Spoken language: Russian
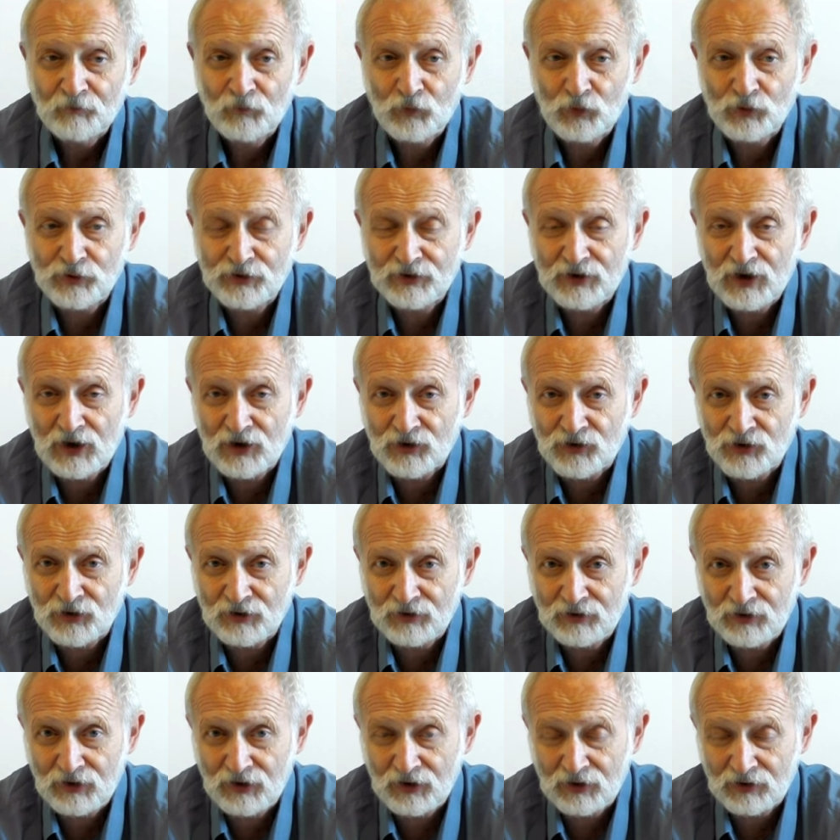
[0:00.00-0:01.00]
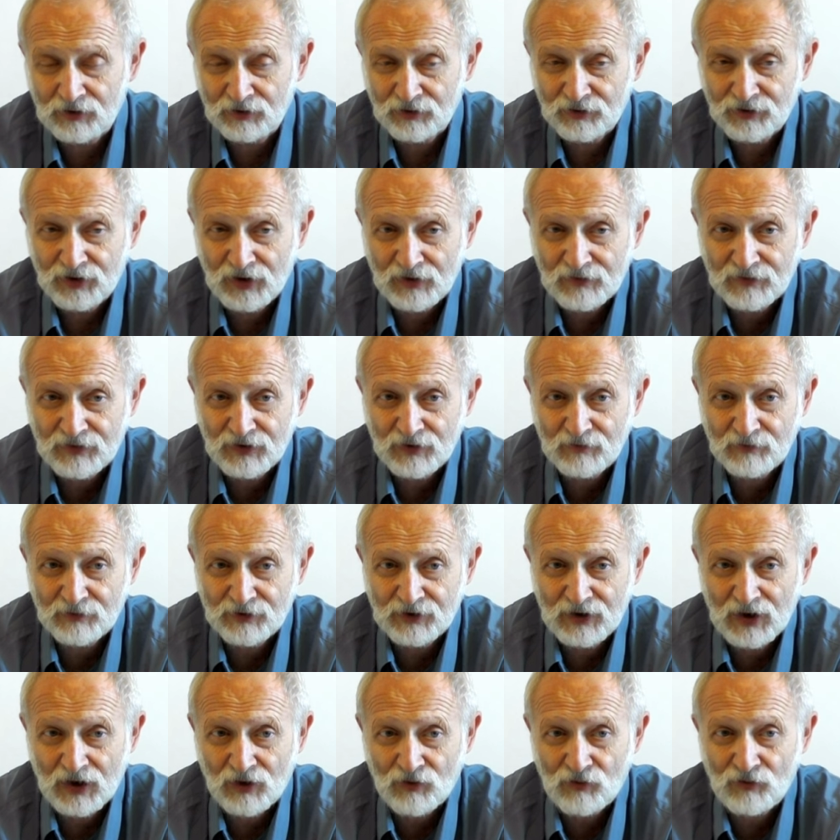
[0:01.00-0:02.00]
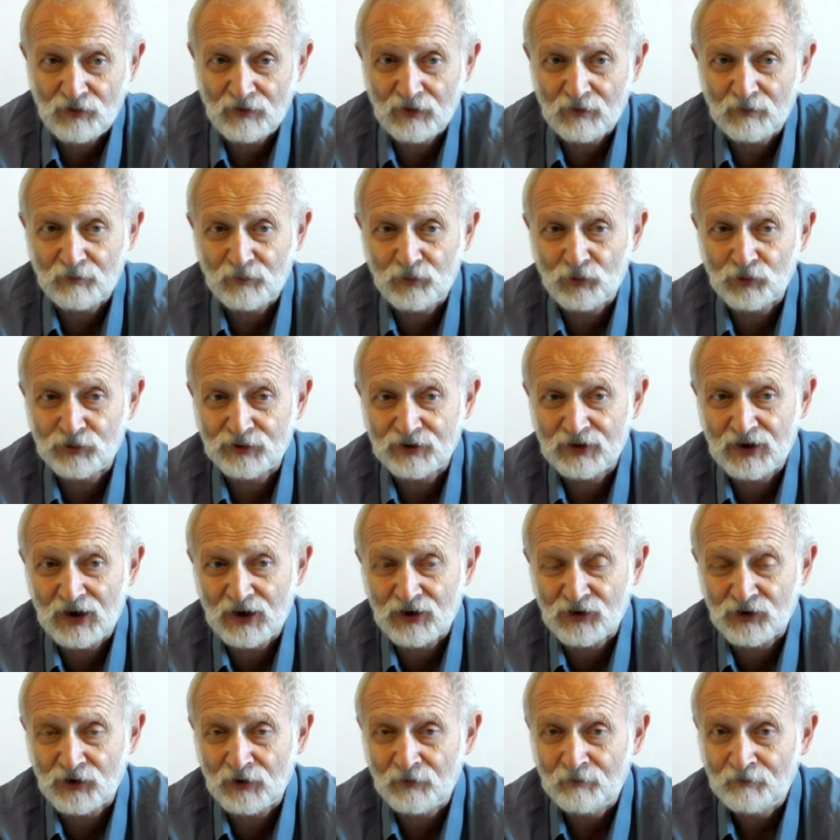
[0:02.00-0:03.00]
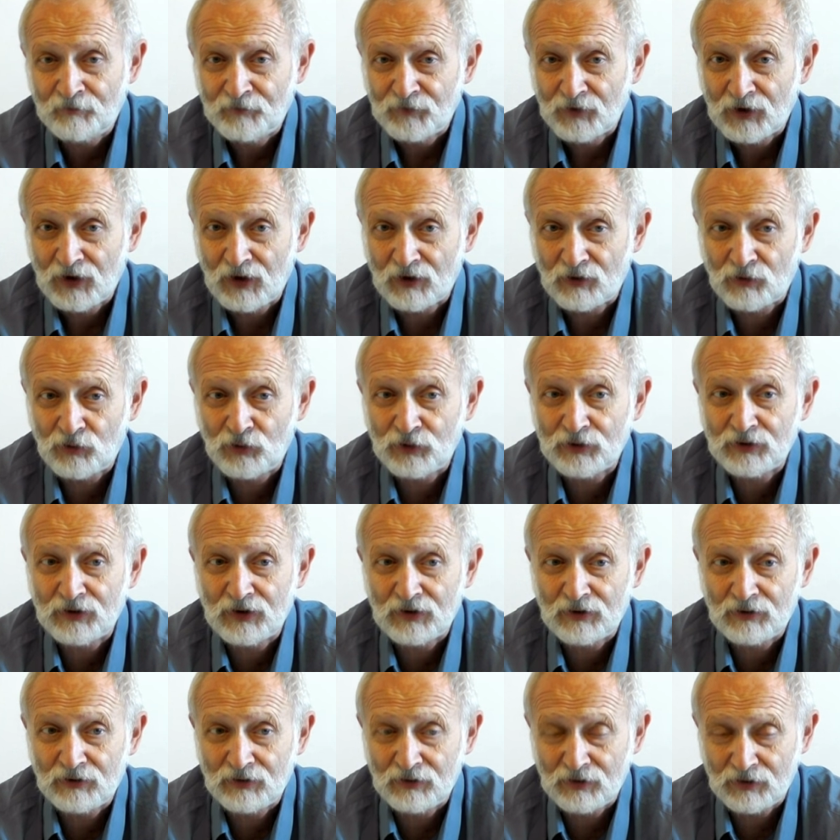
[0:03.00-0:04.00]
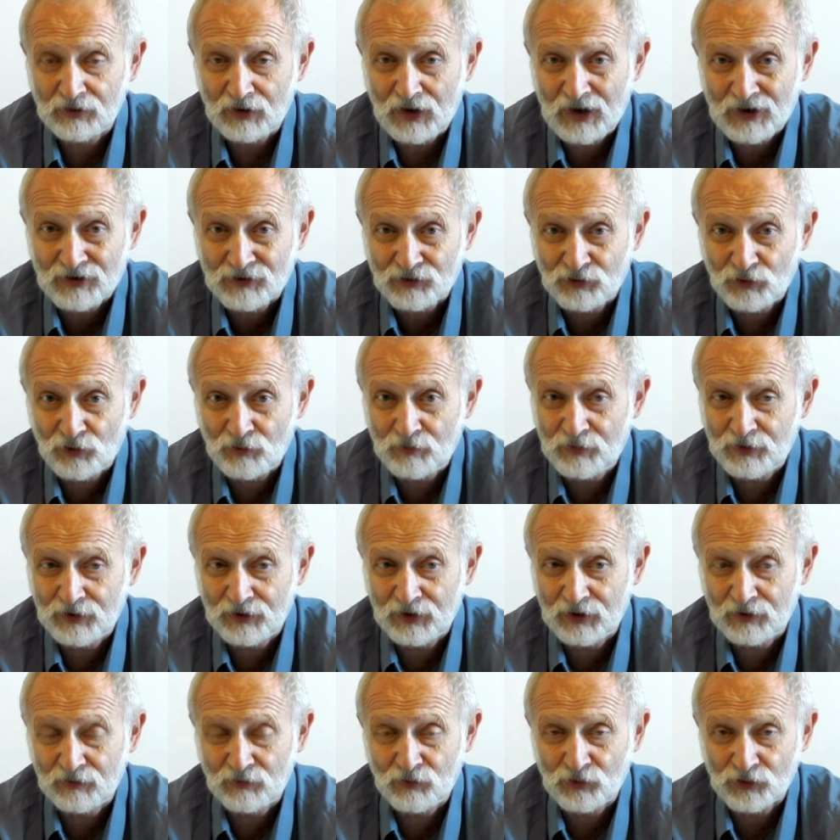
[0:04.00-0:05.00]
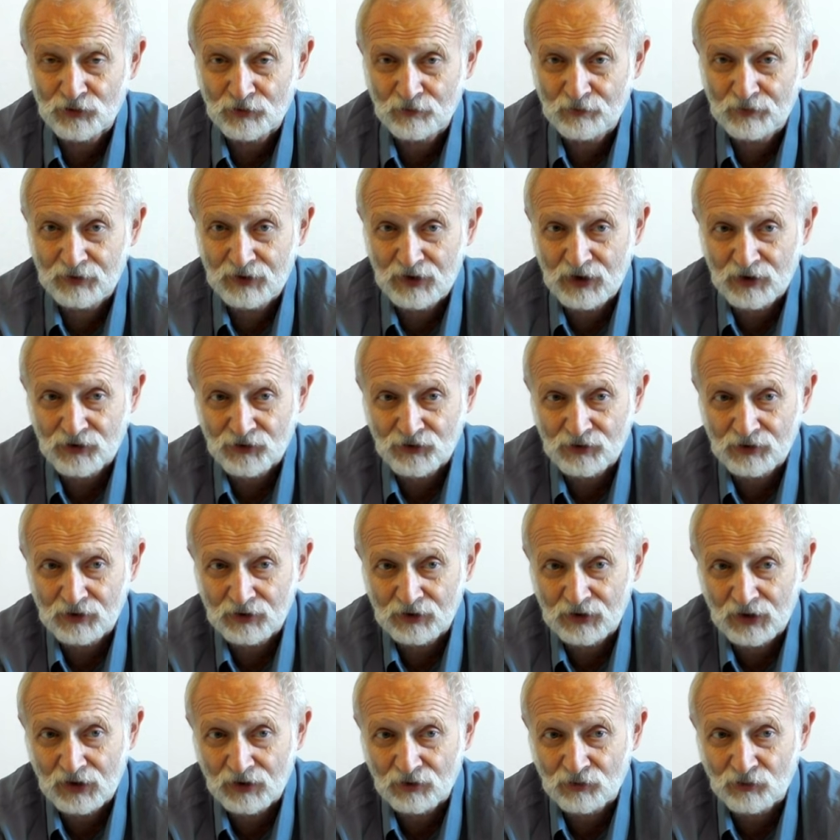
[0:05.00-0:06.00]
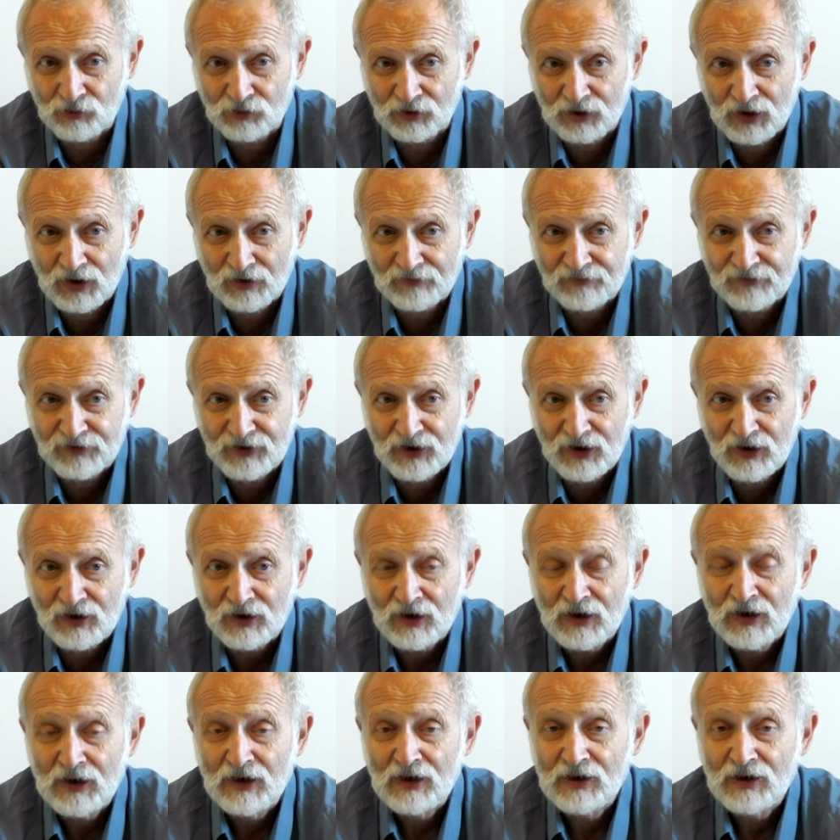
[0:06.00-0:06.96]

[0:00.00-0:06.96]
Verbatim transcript: пусть даже не совсем здоровый, пусть даже какой-то особенный, может быть, даже не такой, как все,